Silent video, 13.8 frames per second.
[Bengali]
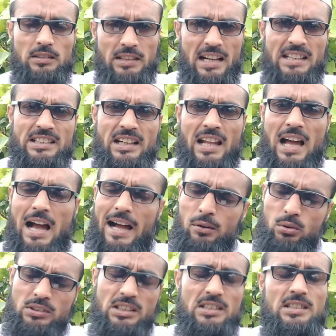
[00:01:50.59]
তাছাড়া
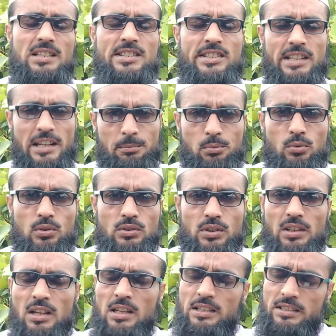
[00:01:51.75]
আরও যে জিনিসটার
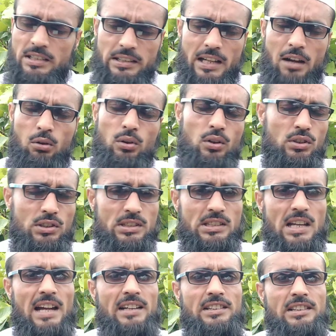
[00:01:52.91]
প্রয়োজন সেটা হলো
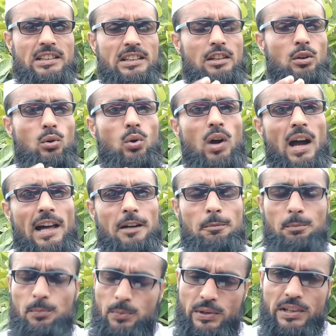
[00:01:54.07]
চারটি লোহার
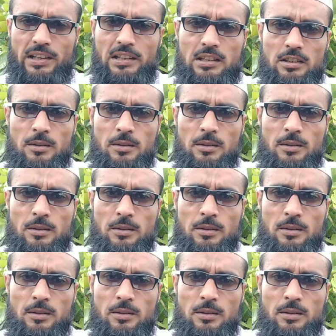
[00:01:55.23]
প্রেক